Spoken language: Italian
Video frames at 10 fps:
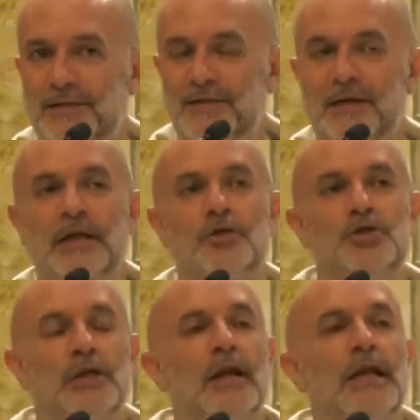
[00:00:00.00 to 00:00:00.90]
la
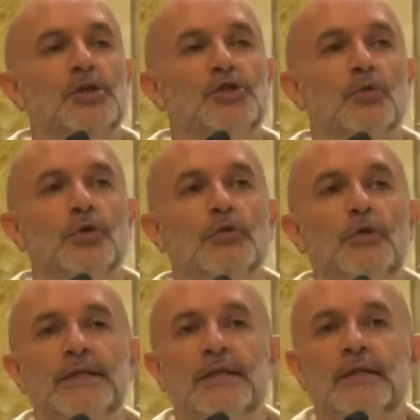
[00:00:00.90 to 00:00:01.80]
legge, la legge, quando
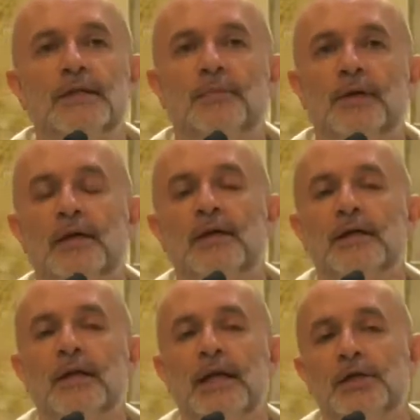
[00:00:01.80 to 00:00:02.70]
voi sentite parlare
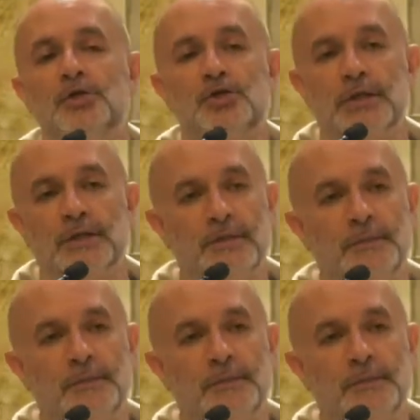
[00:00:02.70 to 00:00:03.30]
di legge,